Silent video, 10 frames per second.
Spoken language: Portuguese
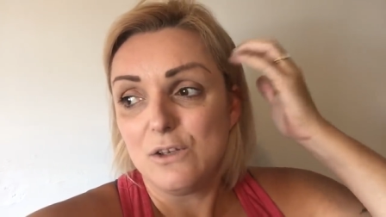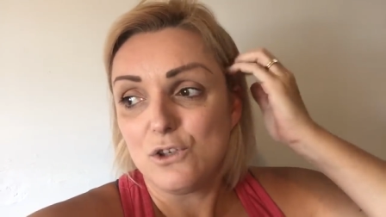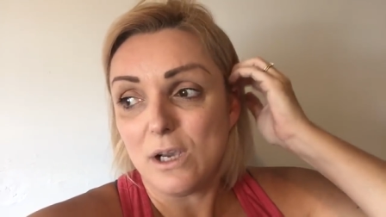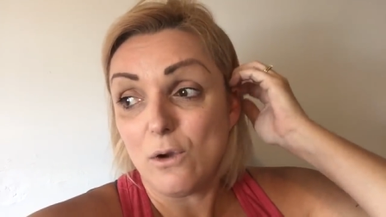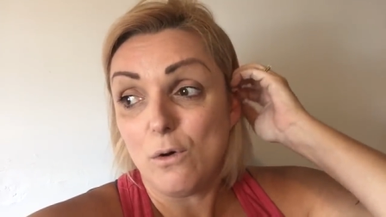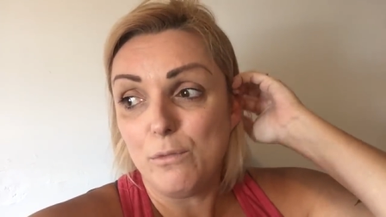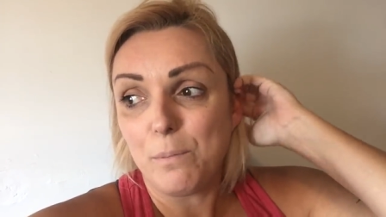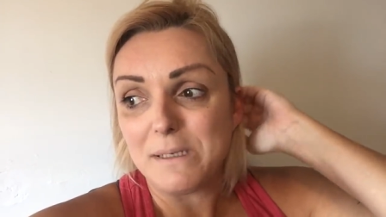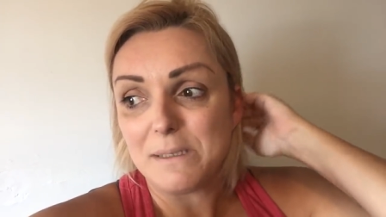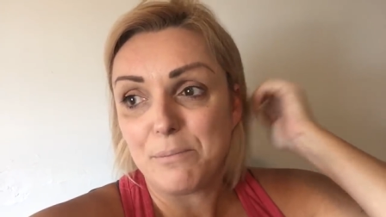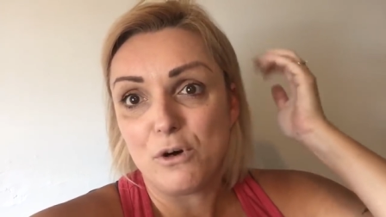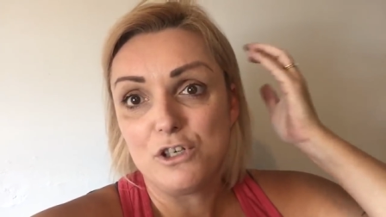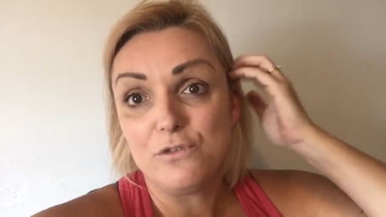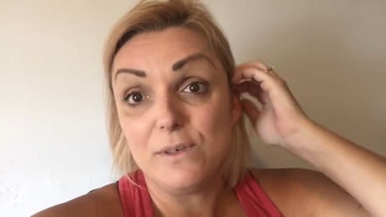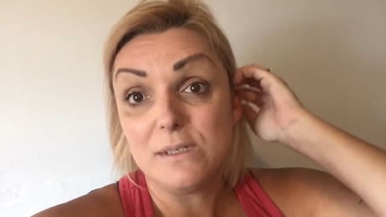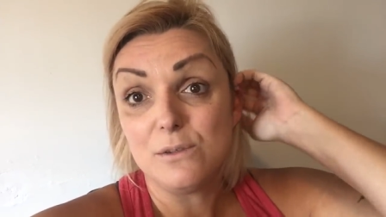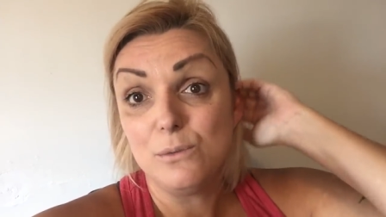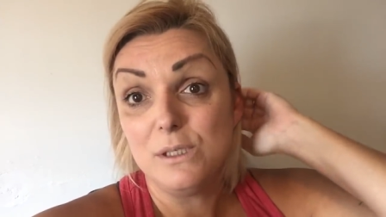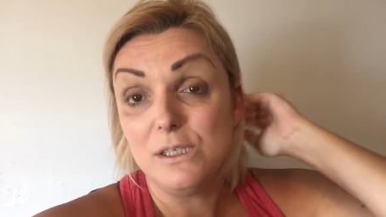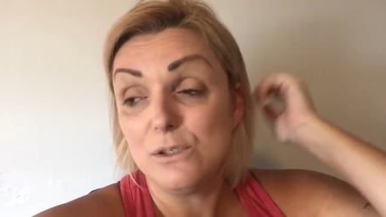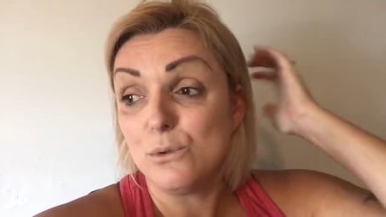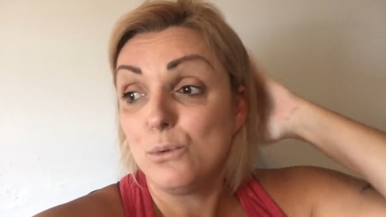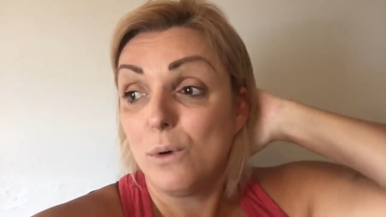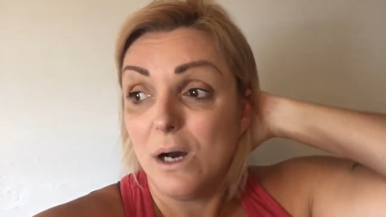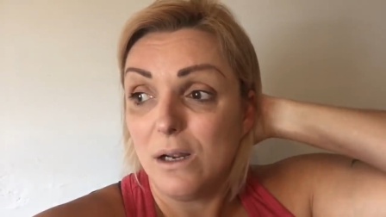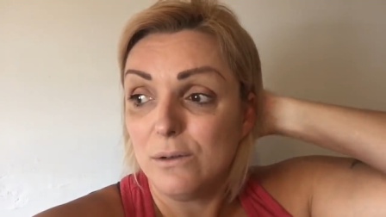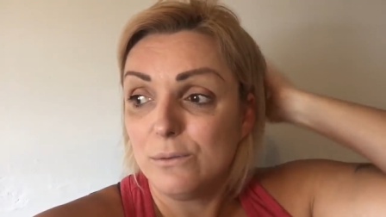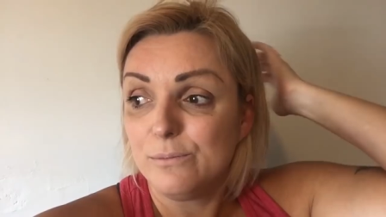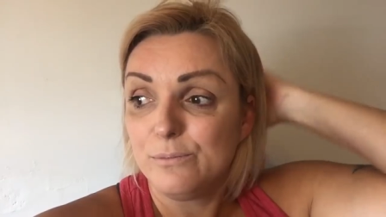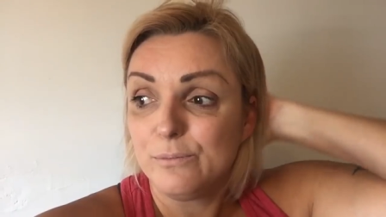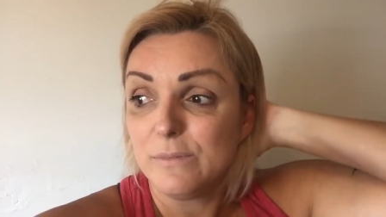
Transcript: Só que como meu passaporte vence no início do ano,